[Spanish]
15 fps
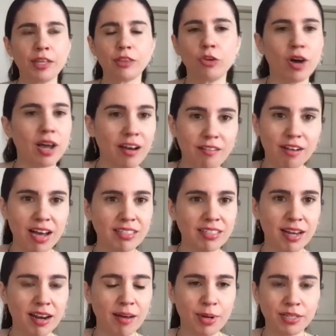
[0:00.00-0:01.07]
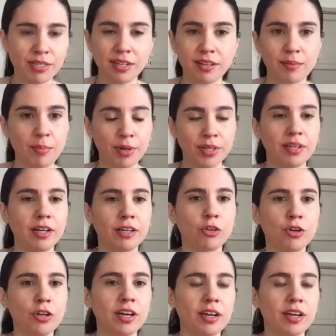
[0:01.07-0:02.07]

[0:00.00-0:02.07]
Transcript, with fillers: toda la base, la parte, la parte electrónica